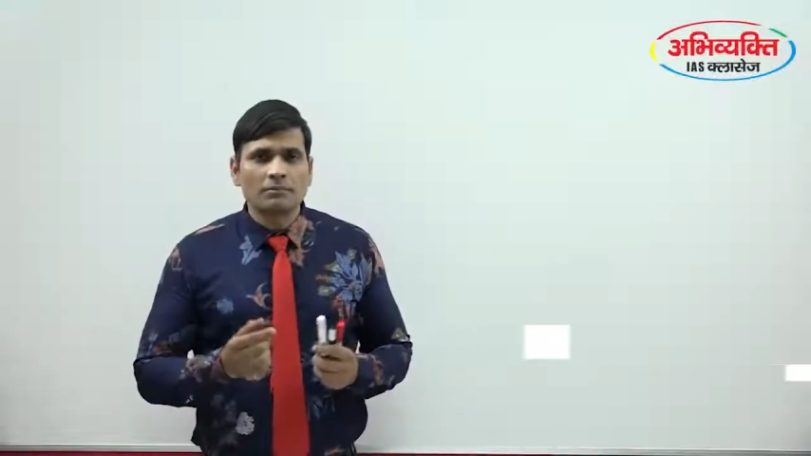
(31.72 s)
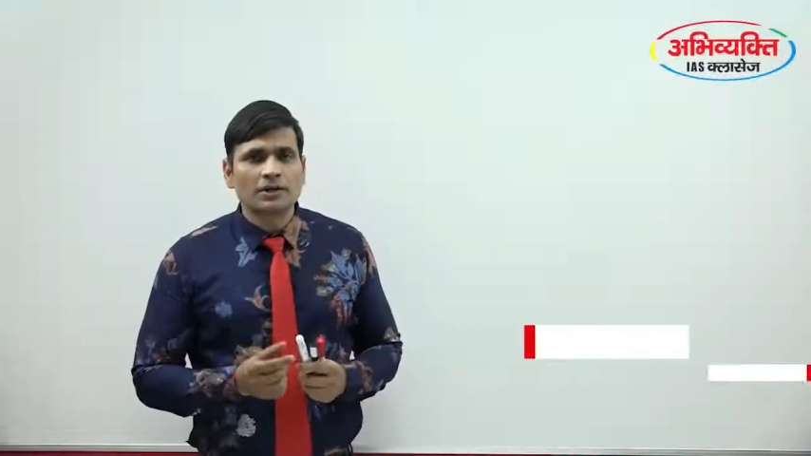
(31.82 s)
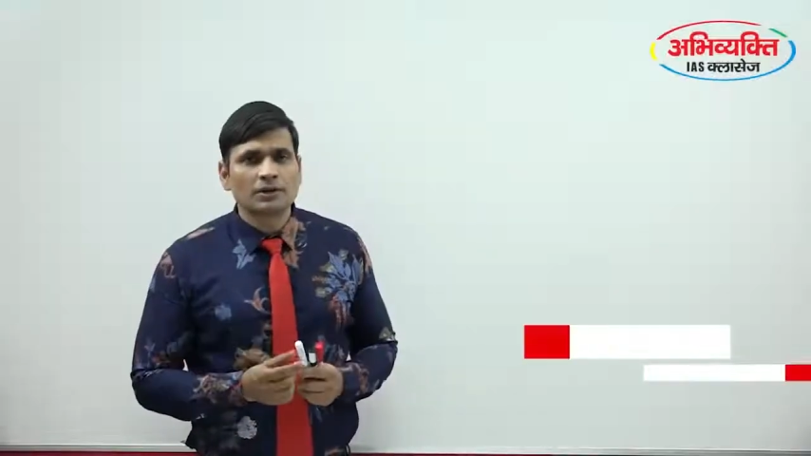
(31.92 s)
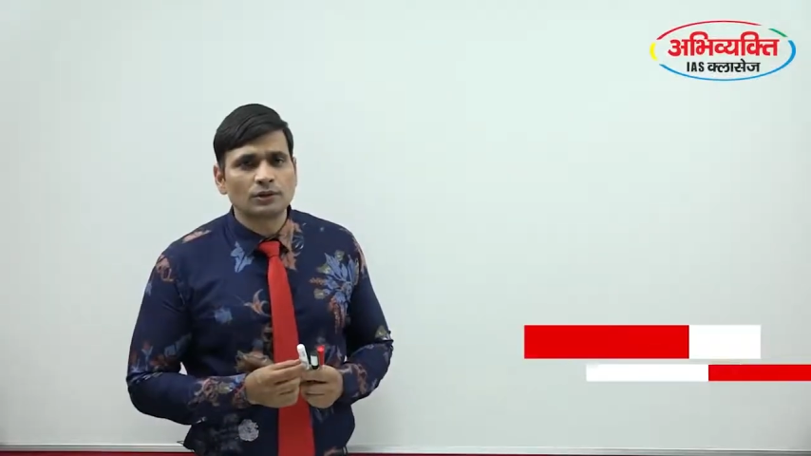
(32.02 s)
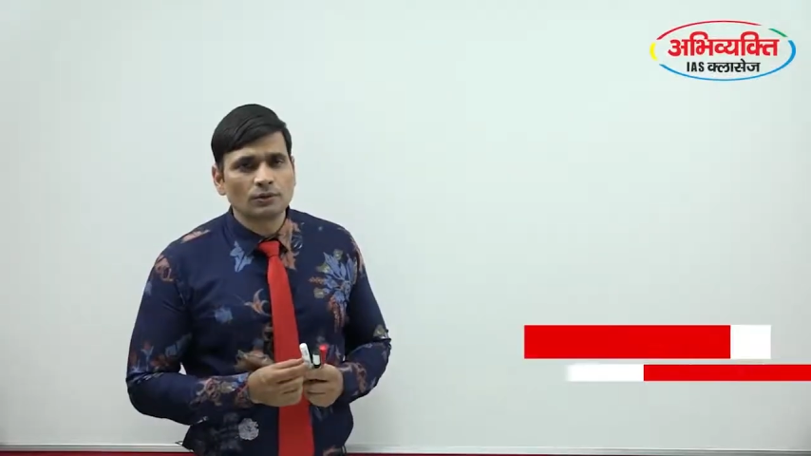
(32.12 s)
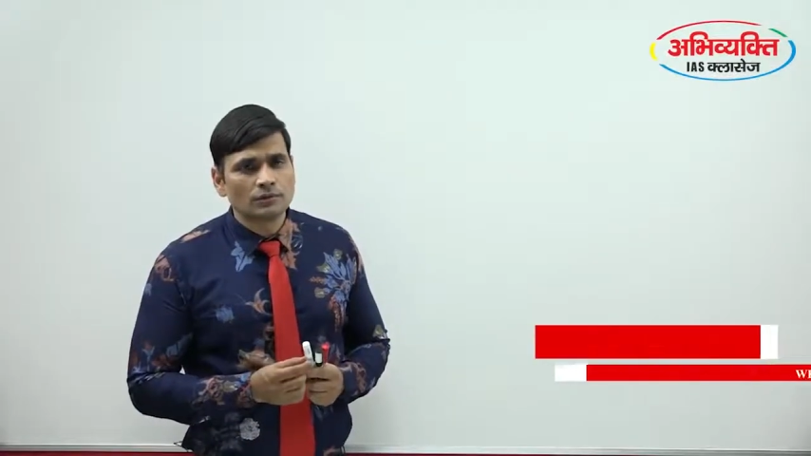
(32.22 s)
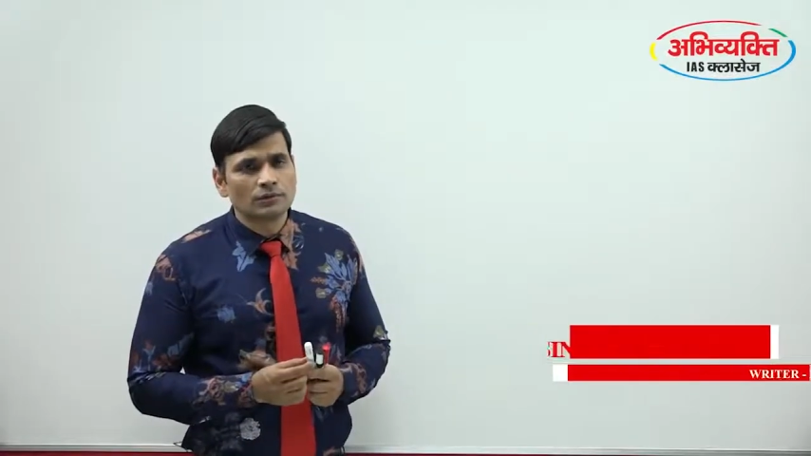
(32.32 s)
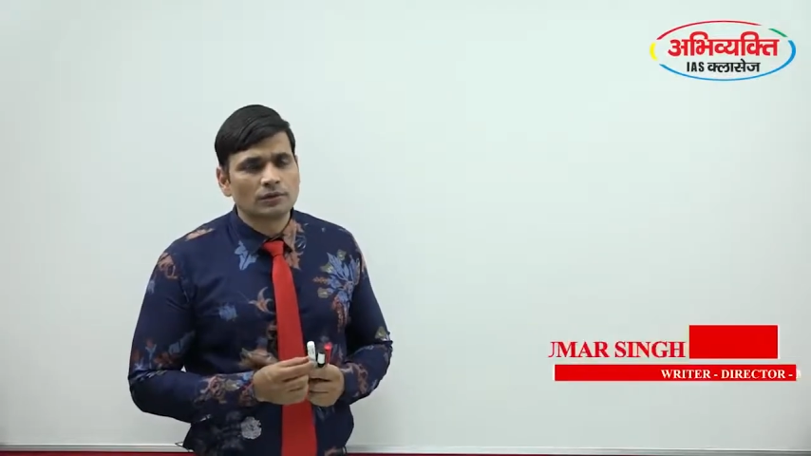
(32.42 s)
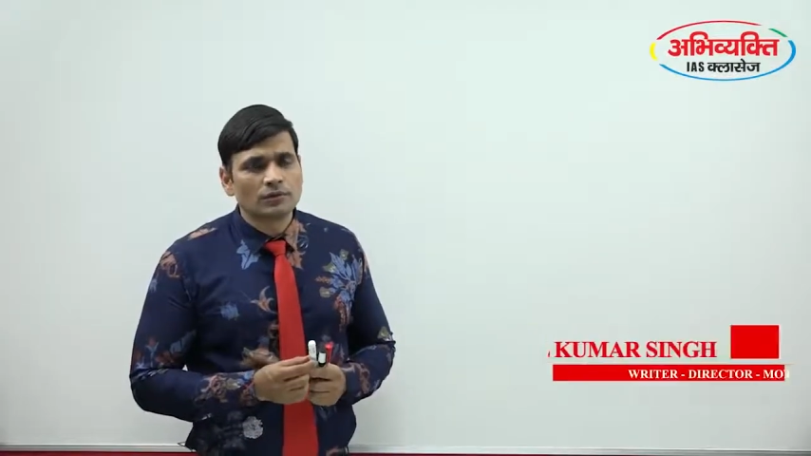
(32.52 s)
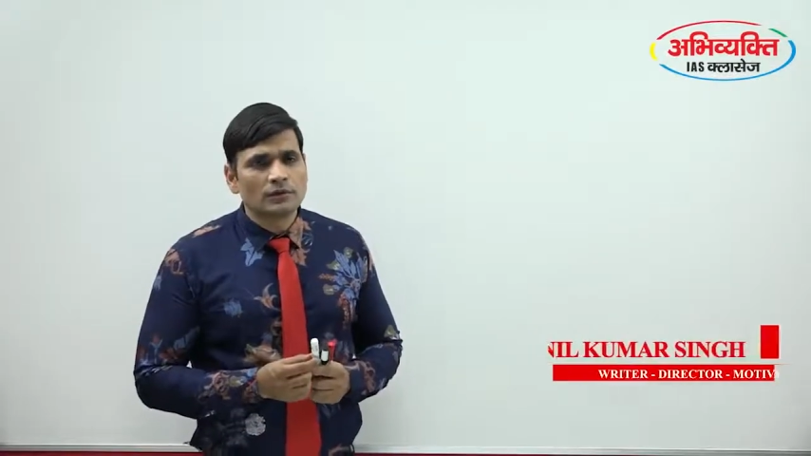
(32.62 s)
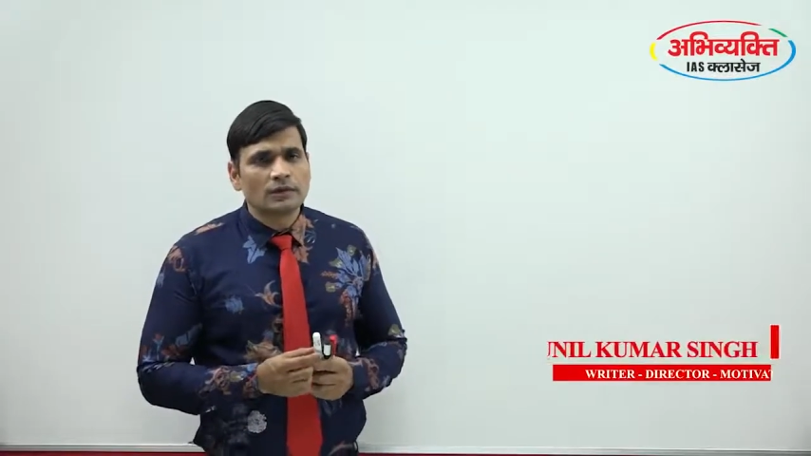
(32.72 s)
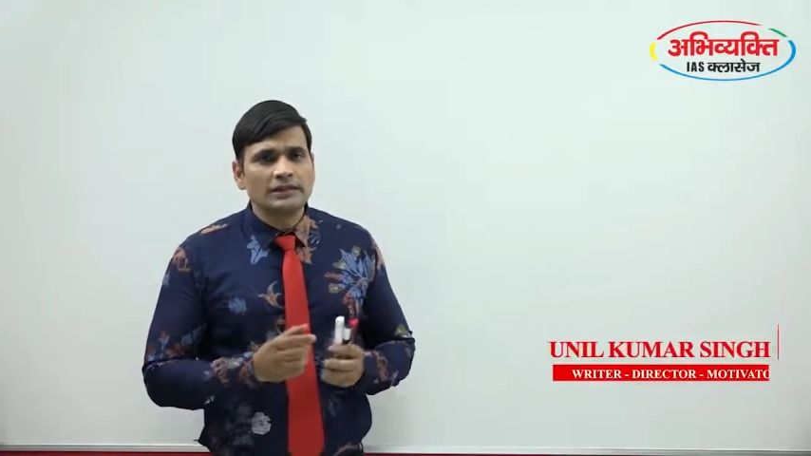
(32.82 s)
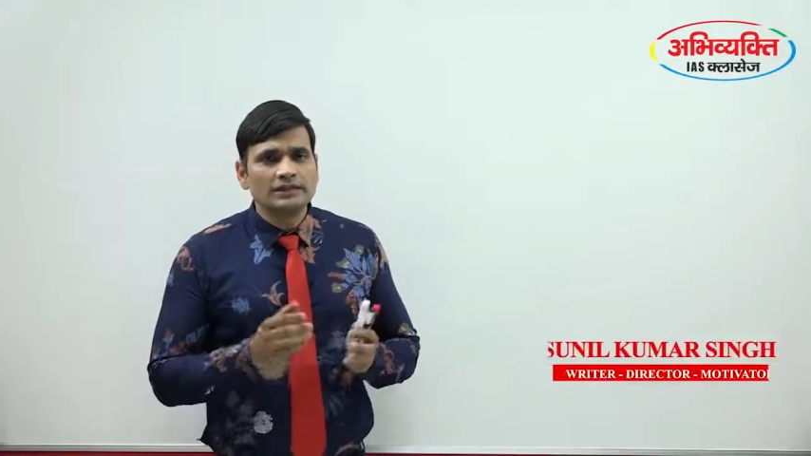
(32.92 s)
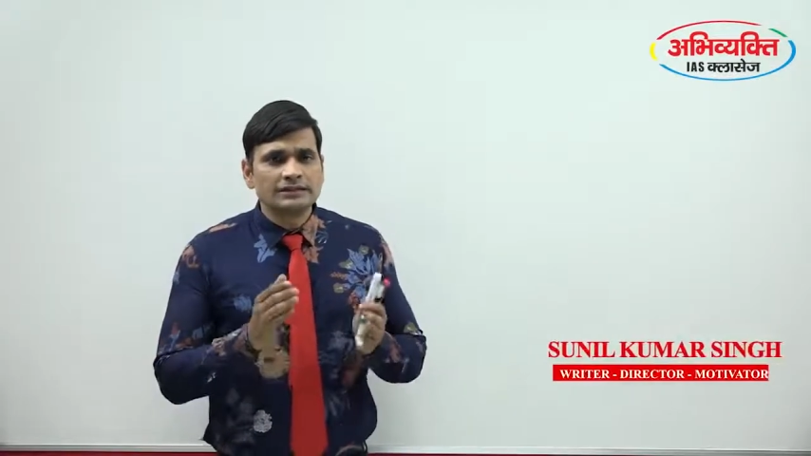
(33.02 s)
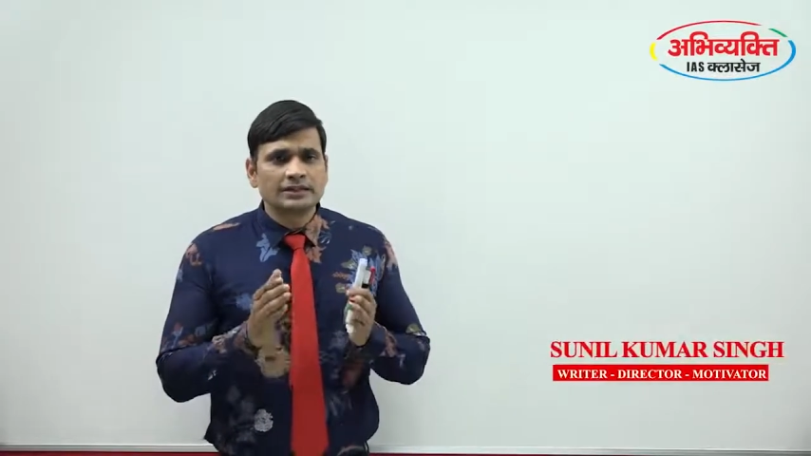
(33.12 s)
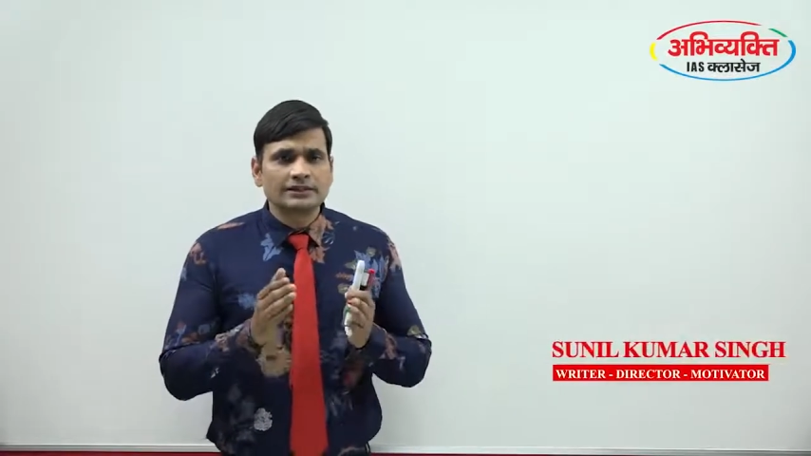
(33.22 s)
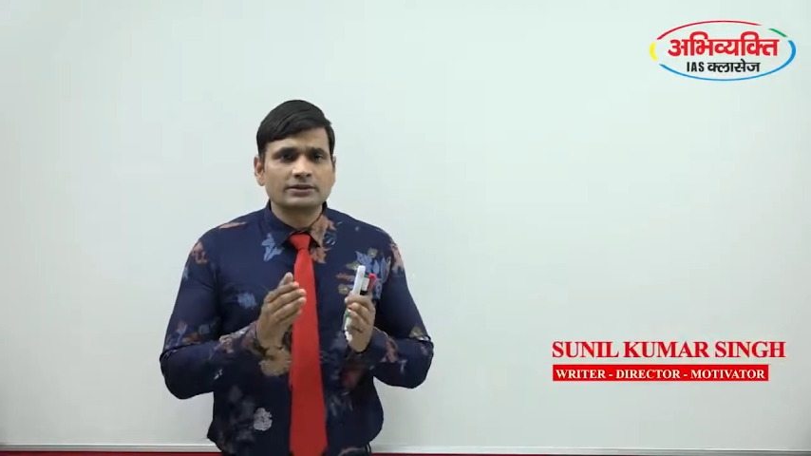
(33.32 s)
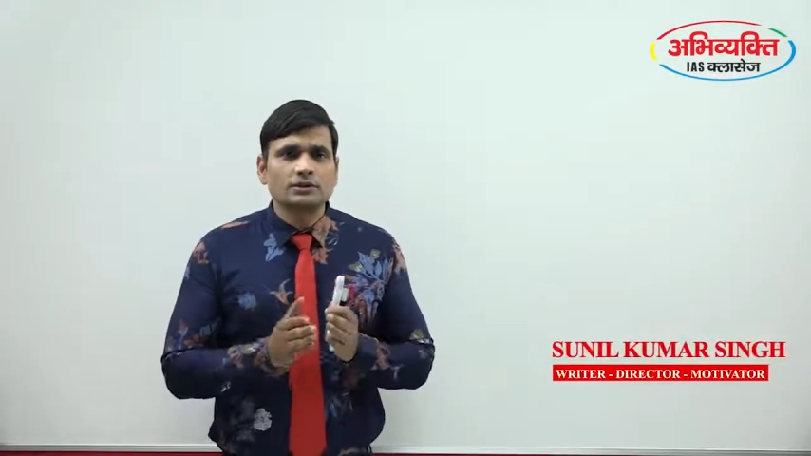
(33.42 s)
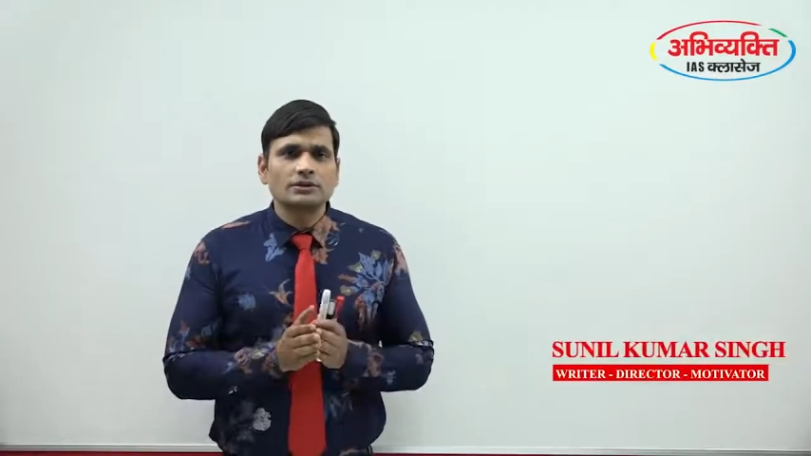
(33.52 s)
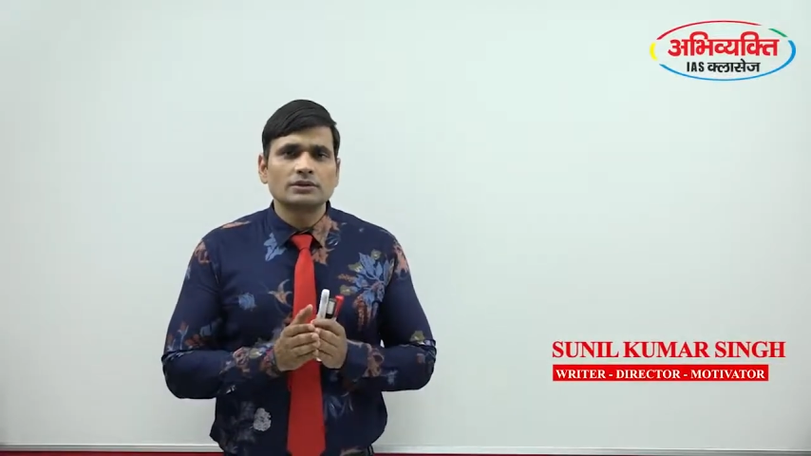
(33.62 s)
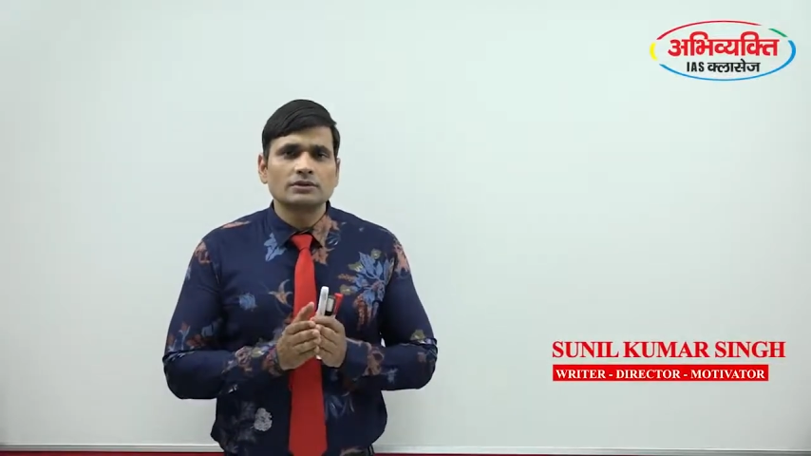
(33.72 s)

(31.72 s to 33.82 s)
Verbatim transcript: अभ्यर्थियों नीति शास्त्र